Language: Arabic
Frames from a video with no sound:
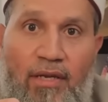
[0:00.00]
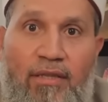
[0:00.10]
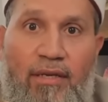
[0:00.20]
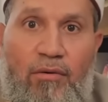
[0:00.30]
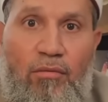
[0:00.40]

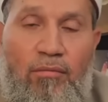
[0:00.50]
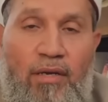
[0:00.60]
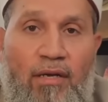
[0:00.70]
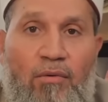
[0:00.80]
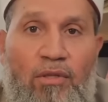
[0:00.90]
إنهم
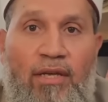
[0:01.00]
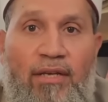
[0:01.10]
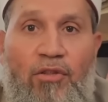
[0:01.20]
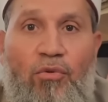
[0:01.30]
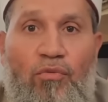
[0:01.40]

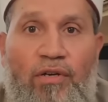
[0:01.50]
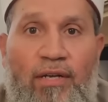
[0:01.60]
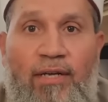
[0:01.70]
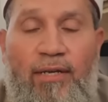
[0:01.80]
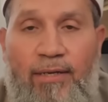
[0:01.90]
هؤلاء
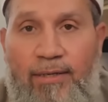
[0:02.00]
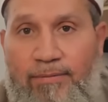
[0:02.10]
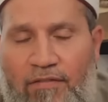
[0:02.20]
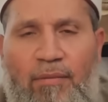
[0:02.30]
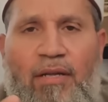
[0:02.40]
السفهاء
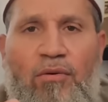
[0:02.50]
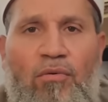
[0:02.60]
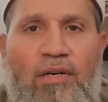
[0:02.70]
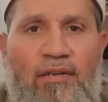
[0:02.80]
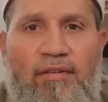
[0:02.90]
فمن
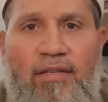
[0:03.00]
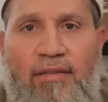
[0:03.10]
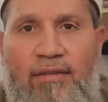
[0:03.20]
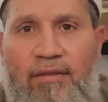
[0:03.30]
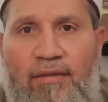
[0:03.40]
هو
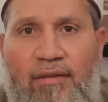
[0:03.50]
إذا